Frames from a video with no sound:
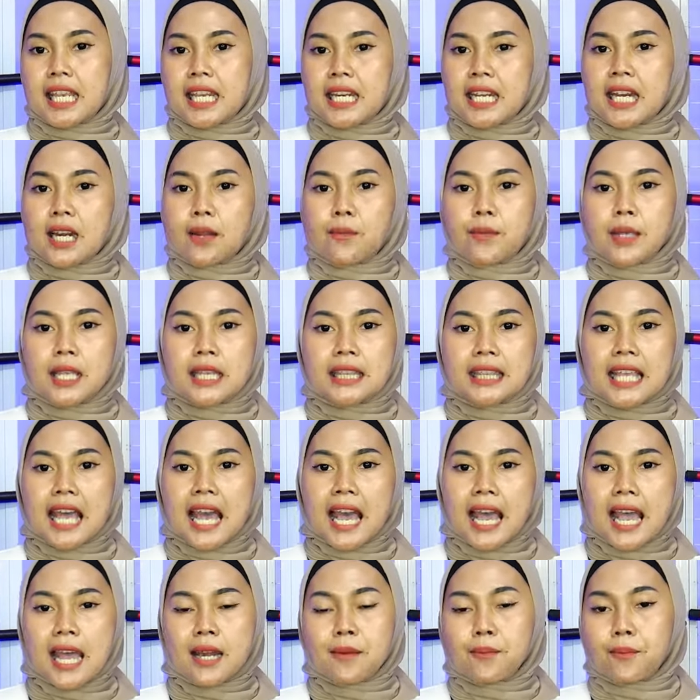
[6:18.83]
Ini lebih
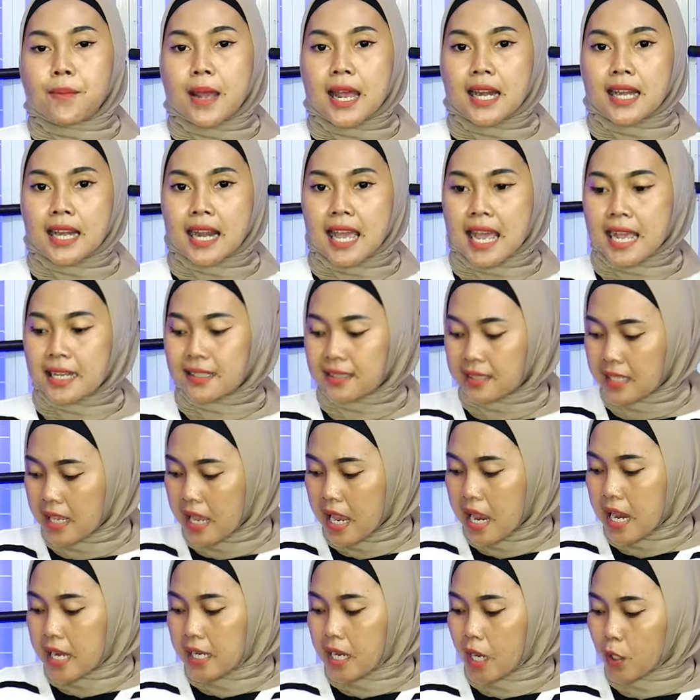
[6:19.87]
tahan panas.
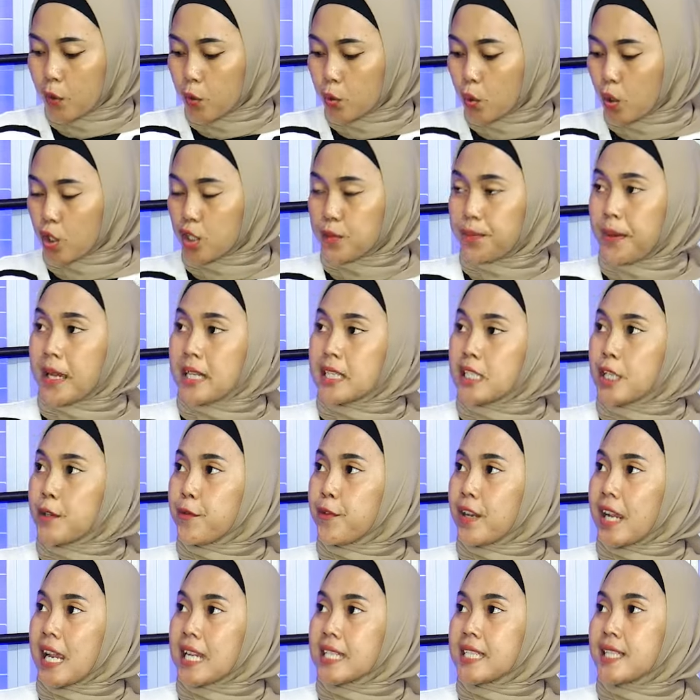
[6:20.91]
Dan untuk
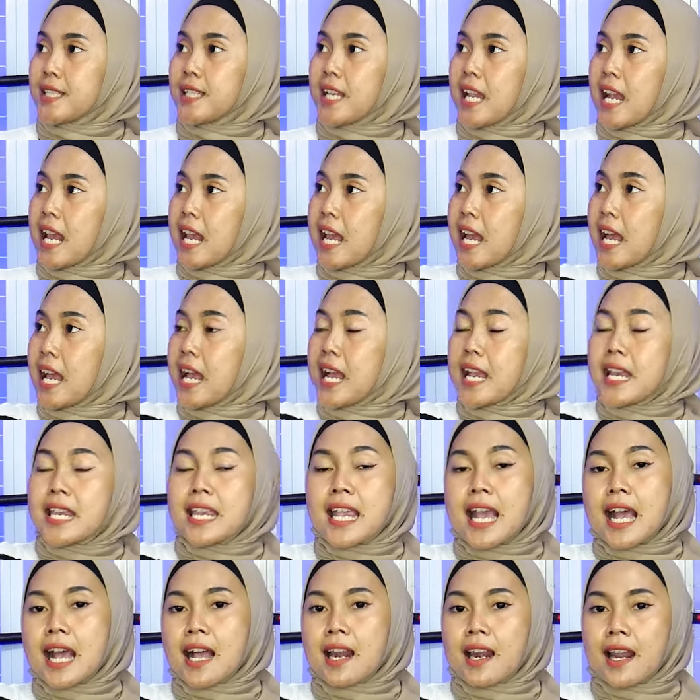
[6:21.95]
spesifikasinya
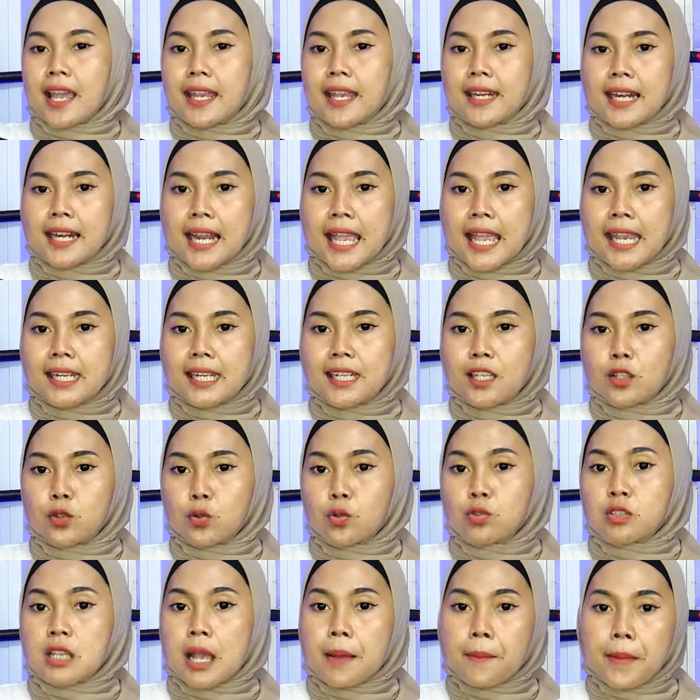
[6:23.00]
yang lain-lain itu
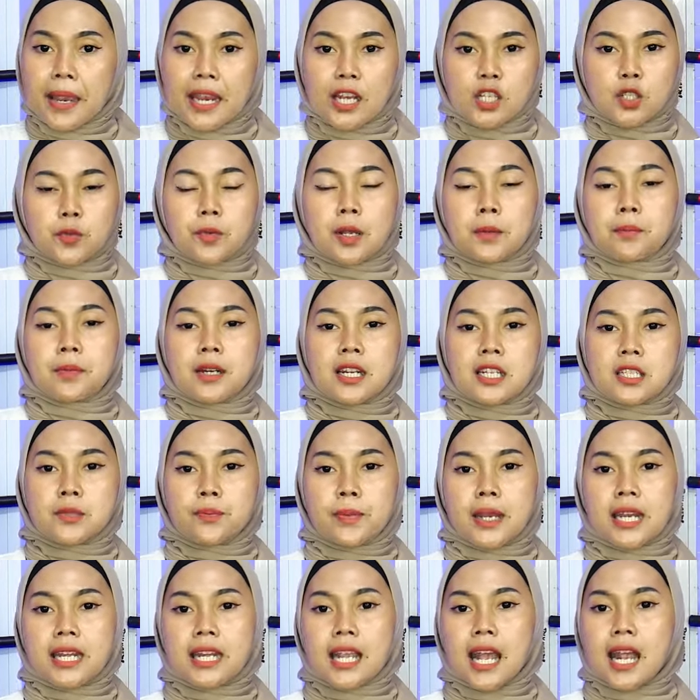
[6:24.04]
sama ya sobat Brilers,
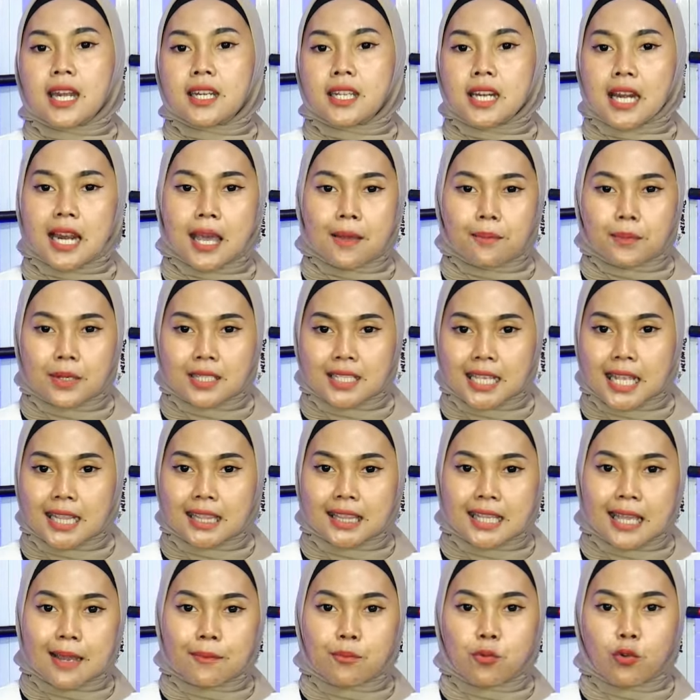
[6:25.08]
beda di lapisan
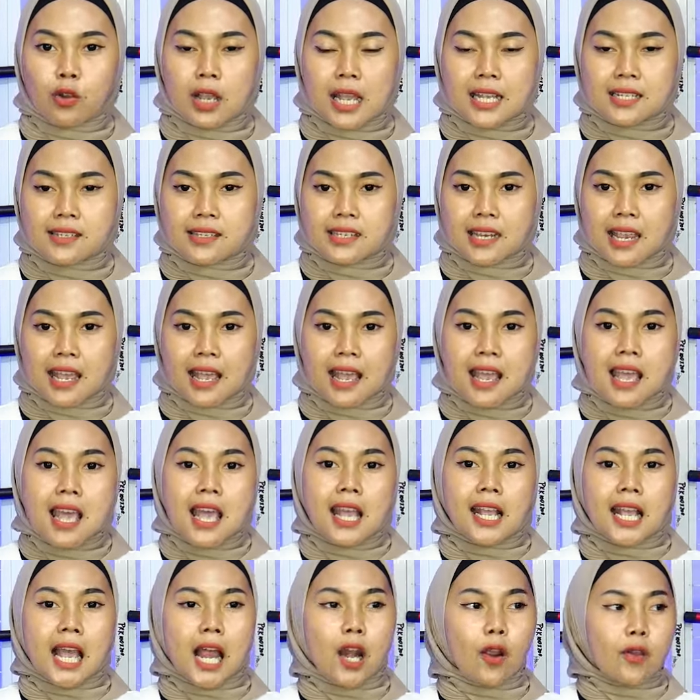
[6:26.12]
tabung aja.
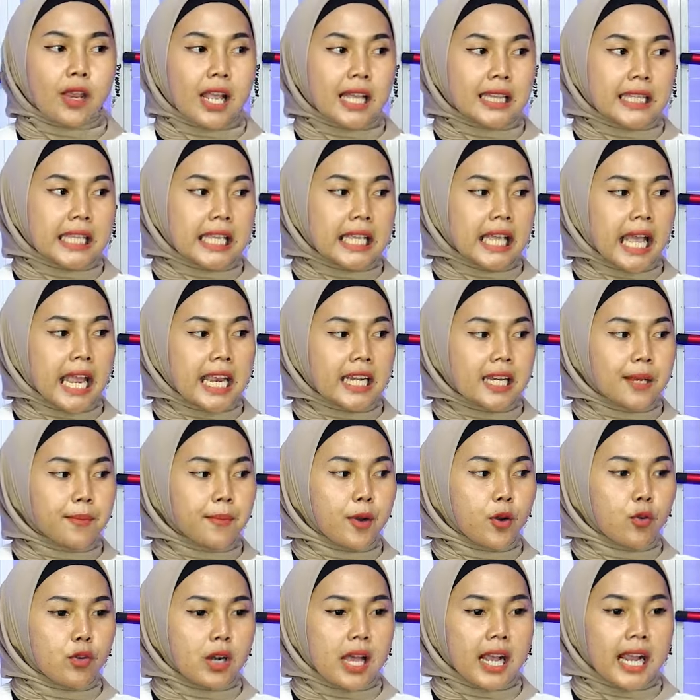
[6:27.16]
Kalau yang tiga ini
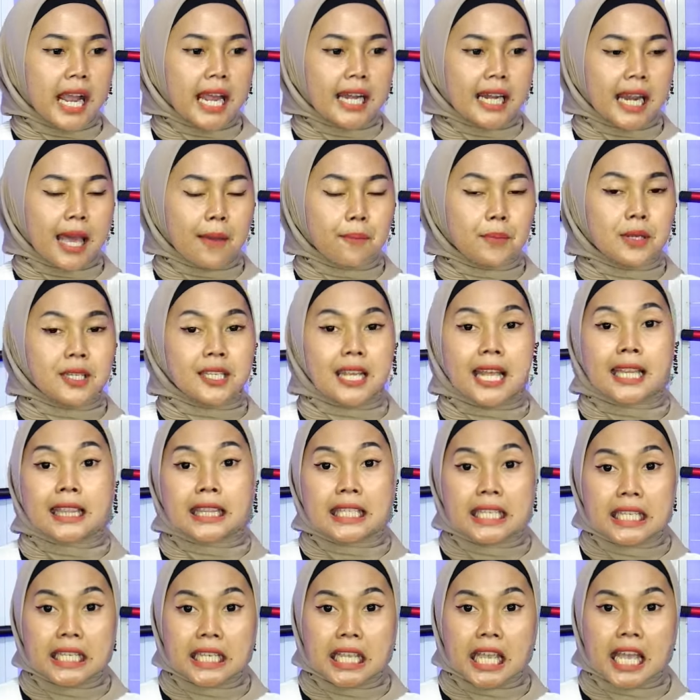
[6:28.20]
menggunakan lapisan
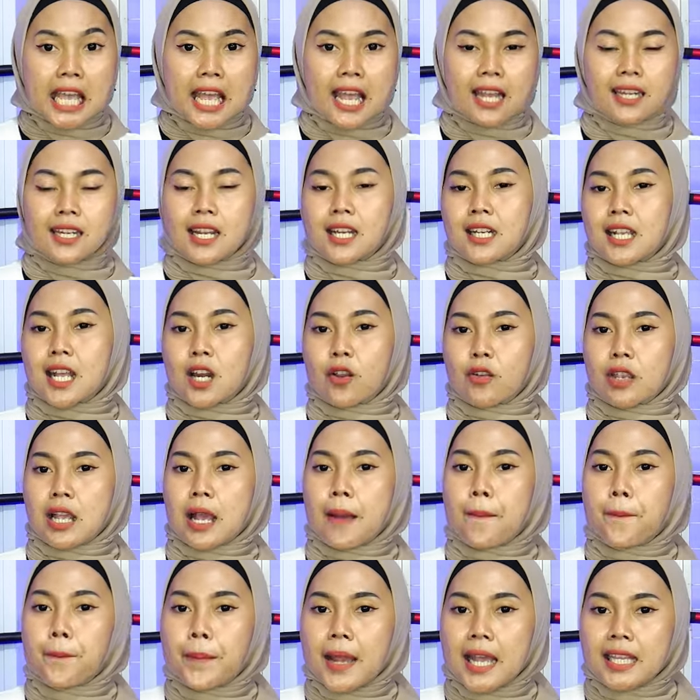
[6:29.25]
tiga dan kalau
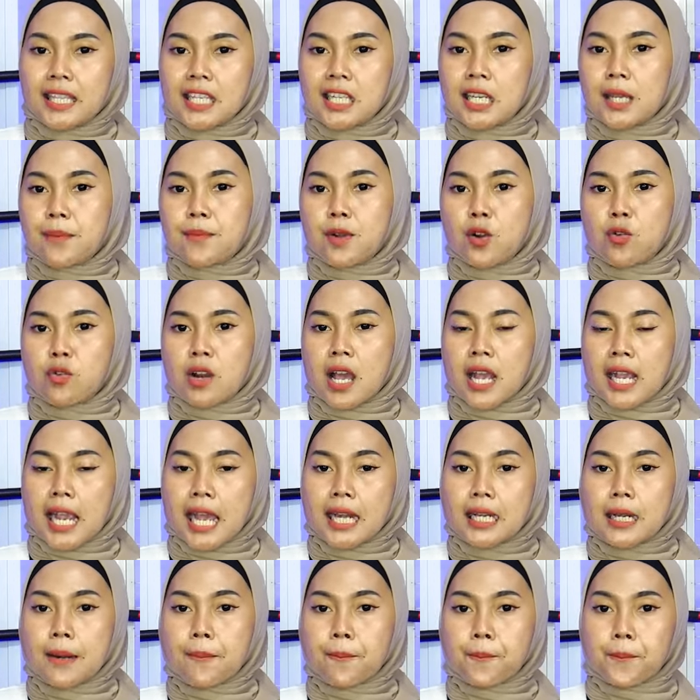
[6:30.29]
yang empat ini
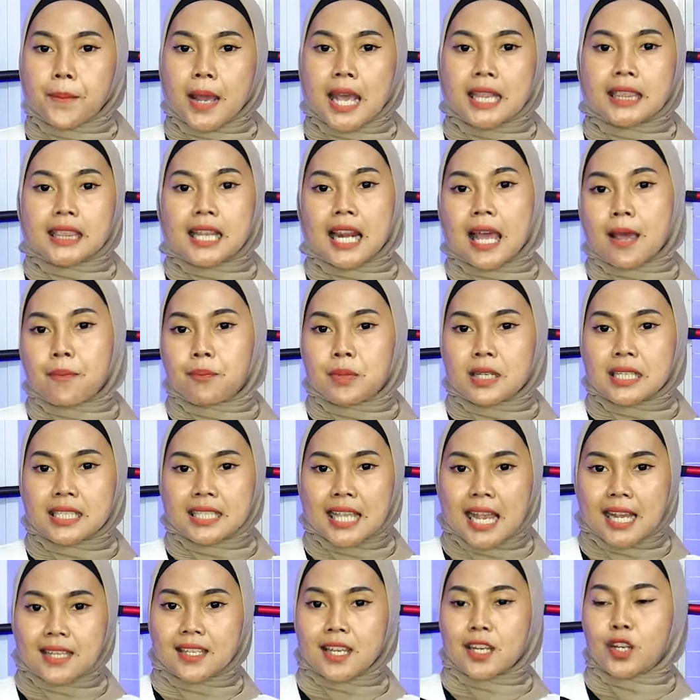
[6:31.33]
menggunakan empat
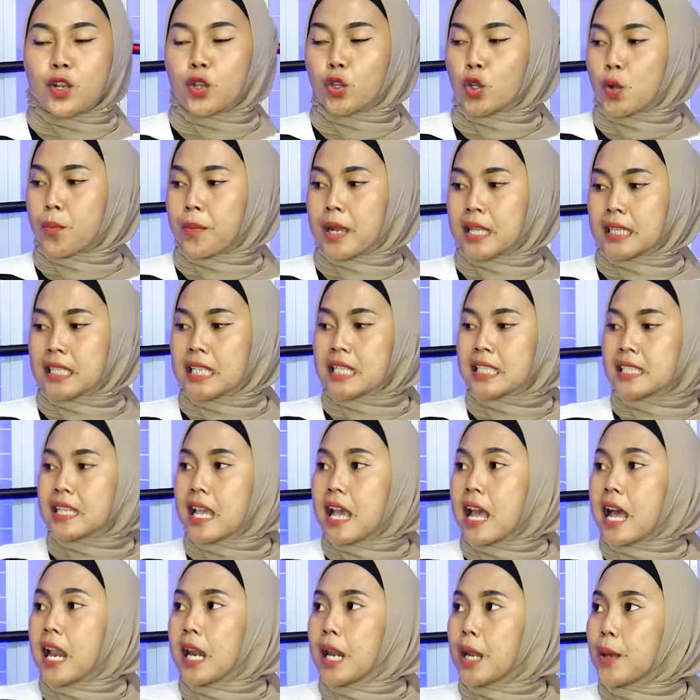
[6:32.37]
lapisan. Jadi otomatis
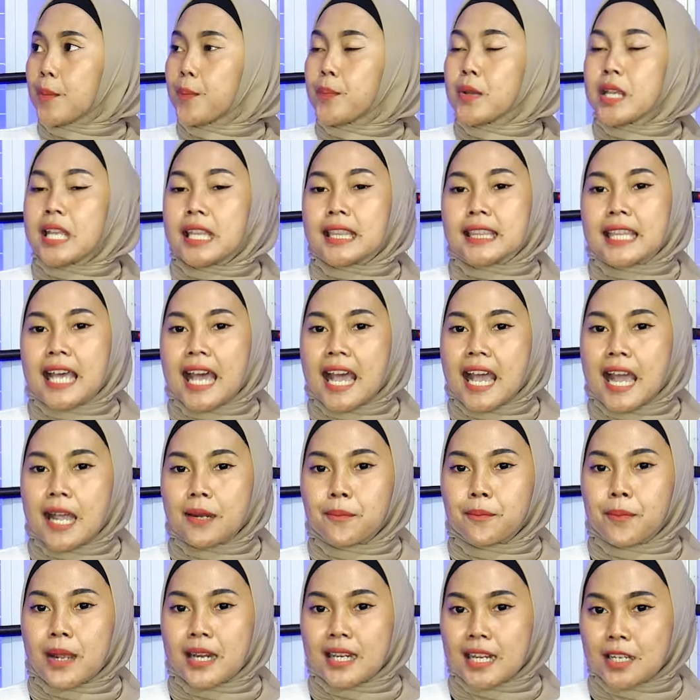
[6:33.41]
lebih
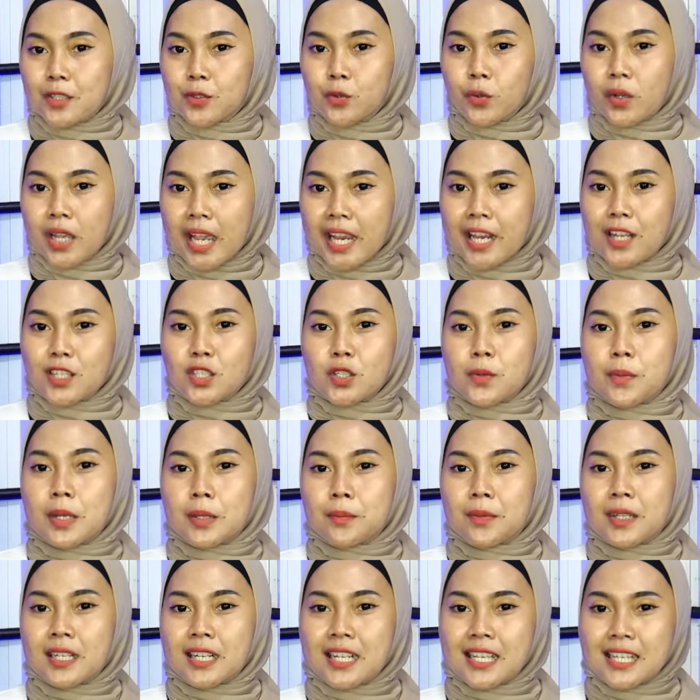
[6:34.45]
tahan panas juga ya
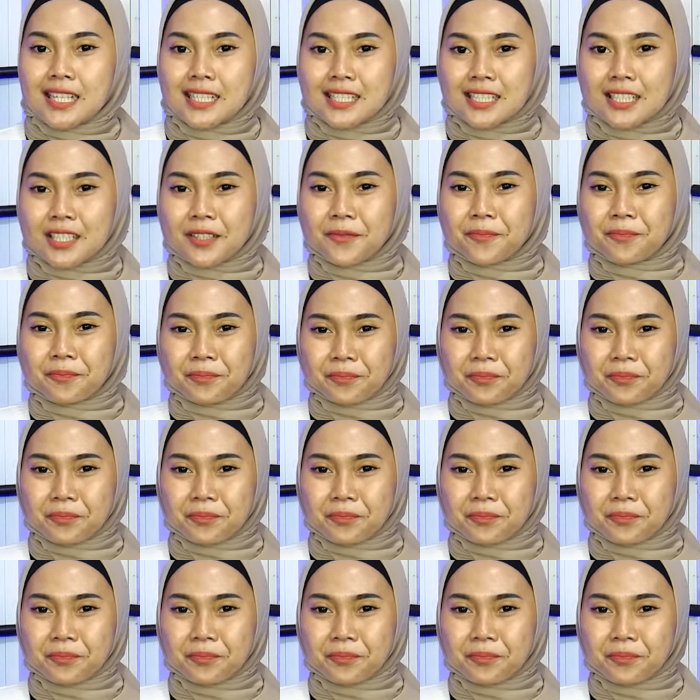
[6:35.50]
sobat Bridlers.